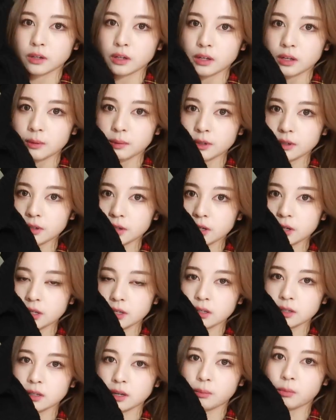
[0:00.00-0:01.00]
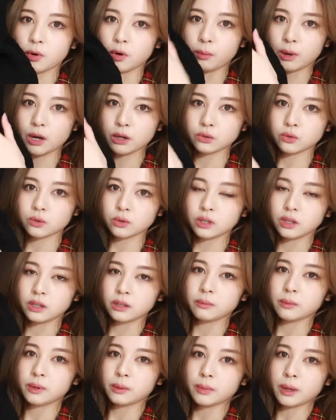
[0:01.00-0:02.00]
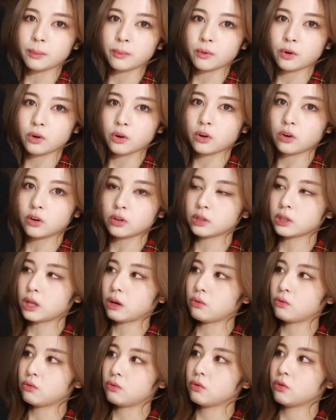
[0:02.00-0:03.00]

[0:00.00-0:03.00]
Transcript: อันนี้เป็นเสื้อที่จริงใส่บ่อยมากช่วงนี้เป็นแบบคอเต่า